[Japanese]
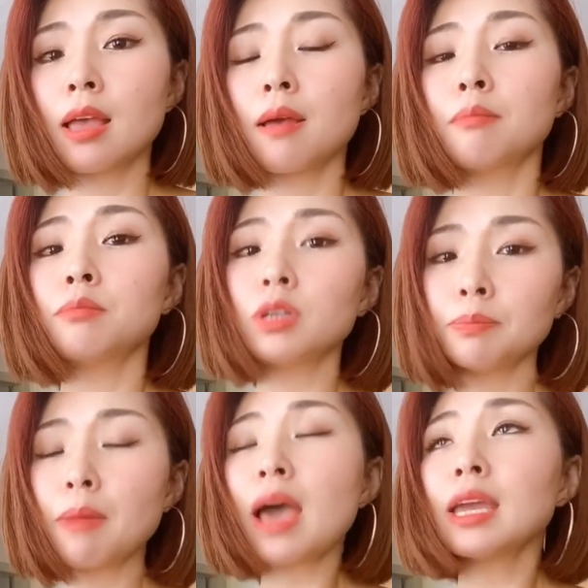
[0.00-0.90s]

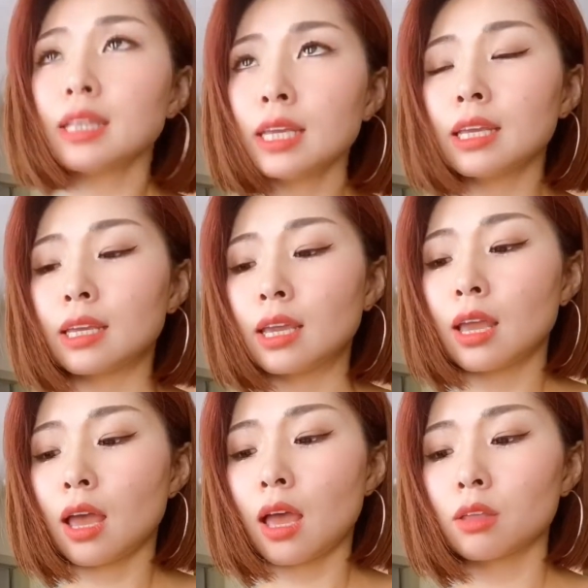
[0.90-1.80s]
前に、
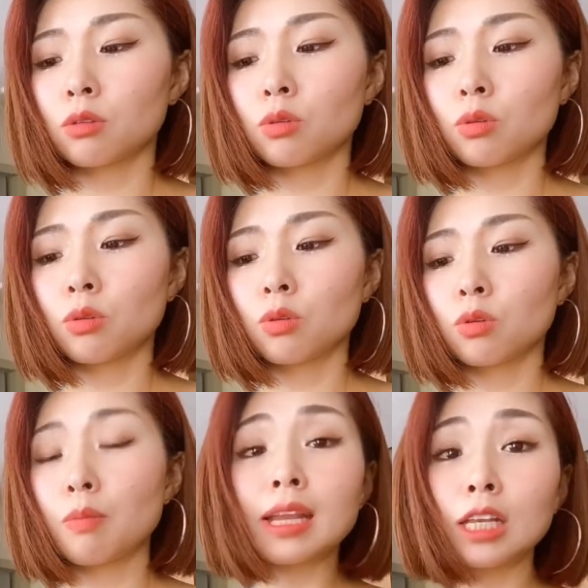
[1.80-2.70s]
あのー、
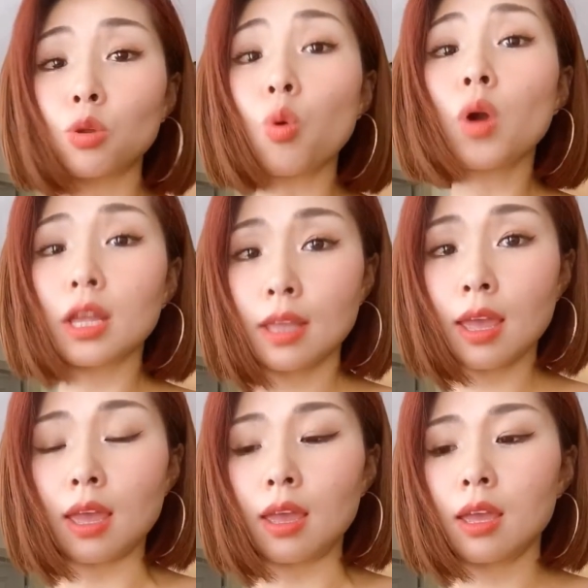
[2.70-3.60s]
前に動画
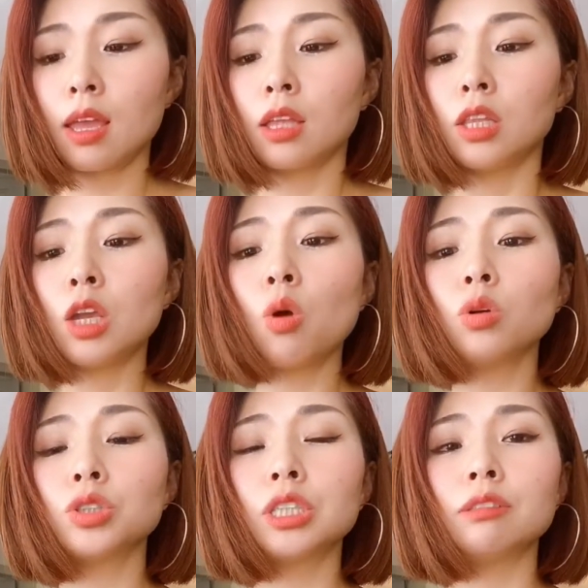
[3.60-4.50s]
で日本
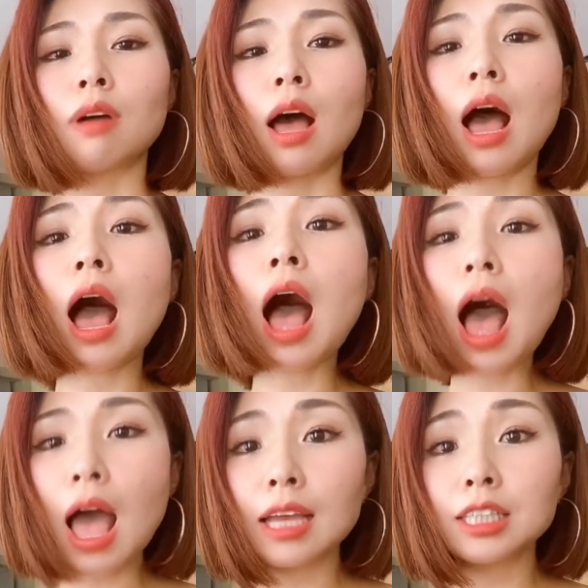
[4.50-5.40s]
人は「
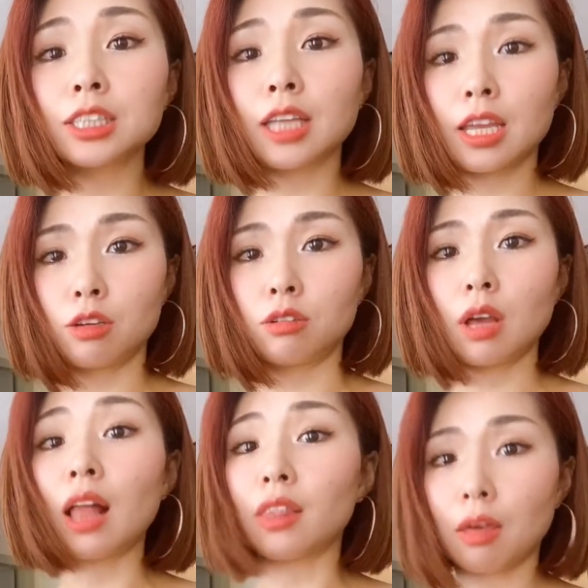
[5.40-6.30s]
愛している」「I
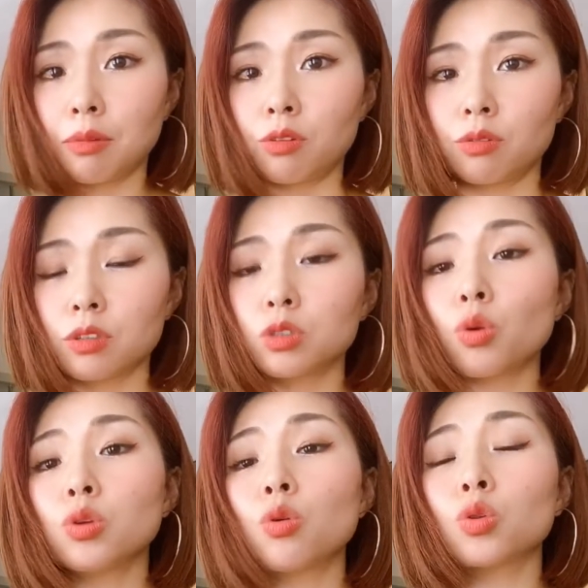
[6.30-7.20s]
love you」とい
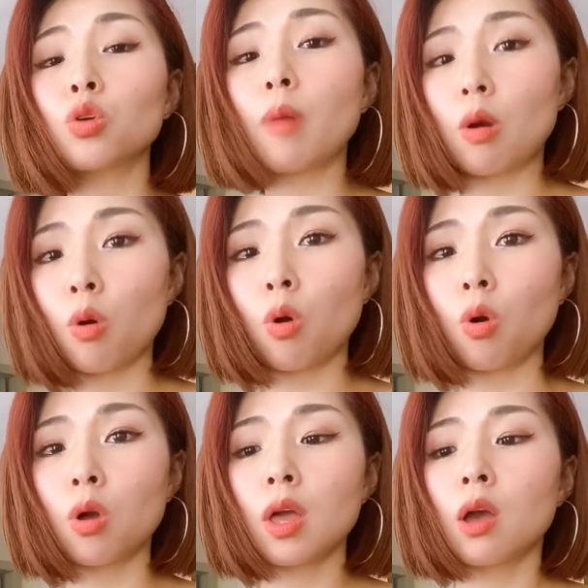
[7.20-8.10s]
う言葉を
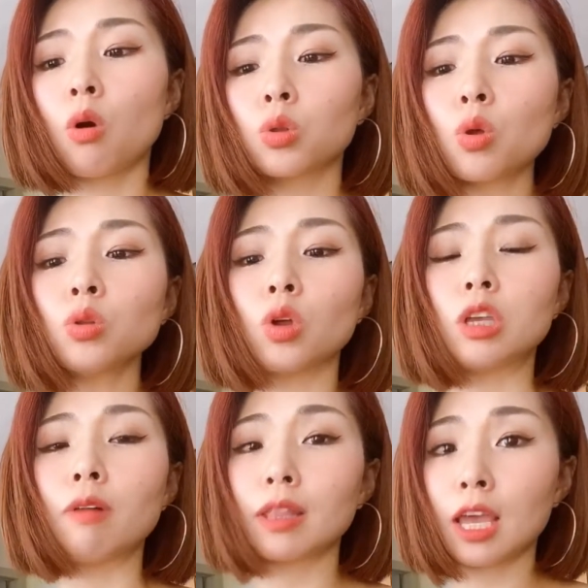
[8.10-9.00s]
ほとんど言
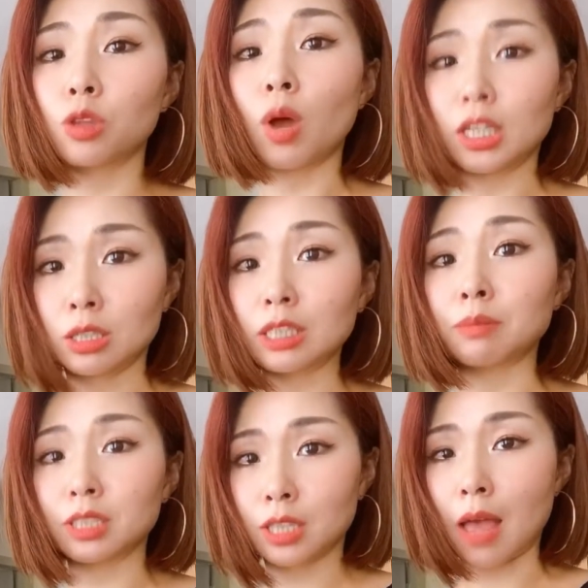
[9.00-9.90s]
わないと話しま
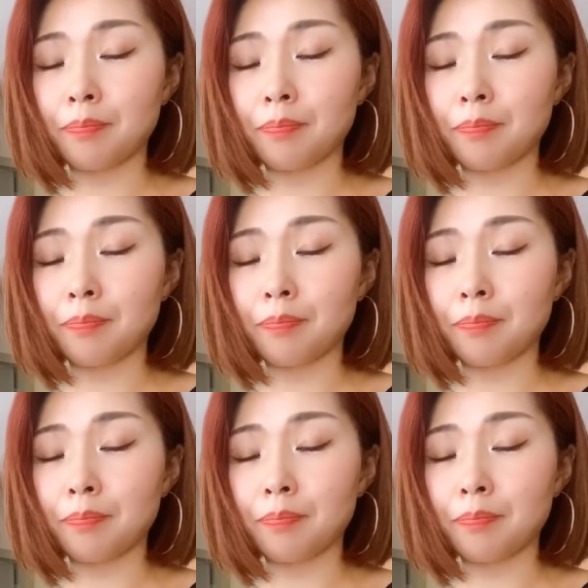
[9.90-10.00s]
した